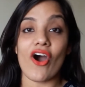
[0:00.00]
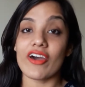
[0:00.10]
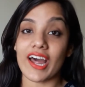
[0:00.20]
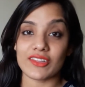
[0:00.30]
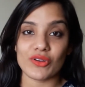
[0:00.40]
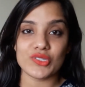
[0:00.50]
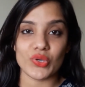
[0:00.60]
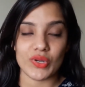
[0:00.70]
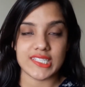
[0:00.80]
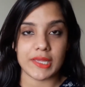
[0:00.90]
और रात को
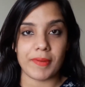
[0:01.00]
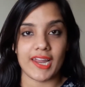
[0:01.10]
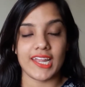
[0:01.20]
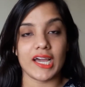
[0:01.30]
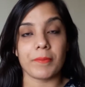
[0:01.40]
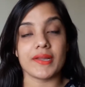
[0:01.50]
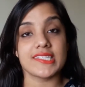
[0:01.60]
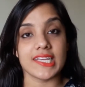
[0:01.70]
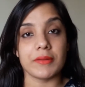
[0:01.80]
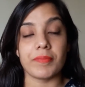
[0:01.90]
सोने से पहले अपने
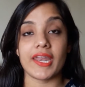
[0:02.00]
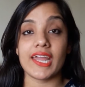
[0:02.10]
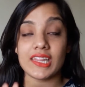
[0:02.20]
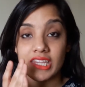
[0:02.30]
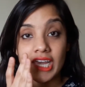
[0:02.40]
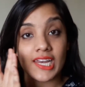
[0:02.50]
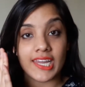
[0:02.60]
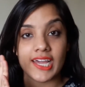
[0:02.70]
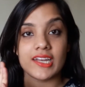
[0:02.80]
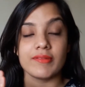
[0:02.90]
स्किन पर एक थिक
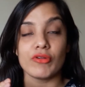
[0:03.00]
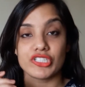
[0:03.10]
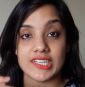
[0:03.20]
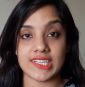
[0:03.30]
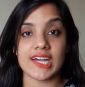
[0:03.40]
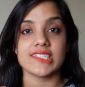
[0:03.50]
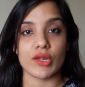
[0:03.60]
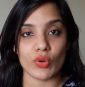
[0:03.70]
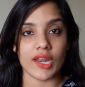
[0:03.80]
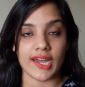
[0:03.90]
लेयर मॉइस्चराइजर का
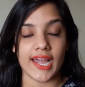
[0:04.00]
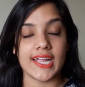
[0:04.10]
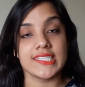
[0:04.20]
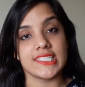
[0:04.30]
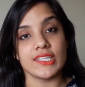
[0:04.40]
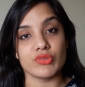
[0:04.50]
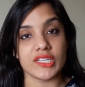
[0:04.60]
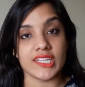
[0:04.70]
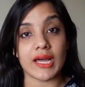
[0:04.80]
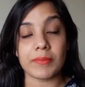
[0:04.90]
ज़रूर लगाएं इससे
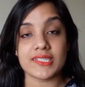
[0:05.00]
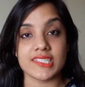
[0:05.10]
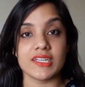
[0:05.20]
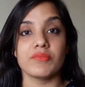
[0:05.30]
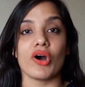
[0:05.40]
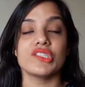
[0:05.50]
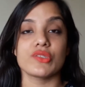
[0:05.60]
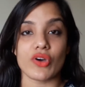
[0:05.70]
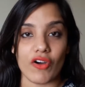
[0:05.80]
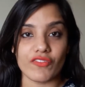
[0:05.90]
दूसरे दिन आपकी स्किन
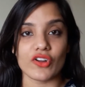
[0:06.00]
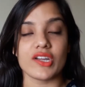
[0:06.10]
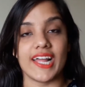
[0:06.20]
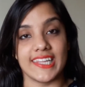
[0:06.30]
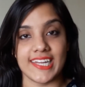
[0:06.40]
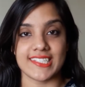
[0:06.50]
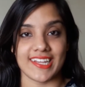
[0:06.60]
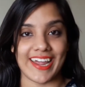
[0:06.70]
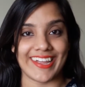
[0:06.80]
बहुत सॉफ्ट और हेल्दी नज़र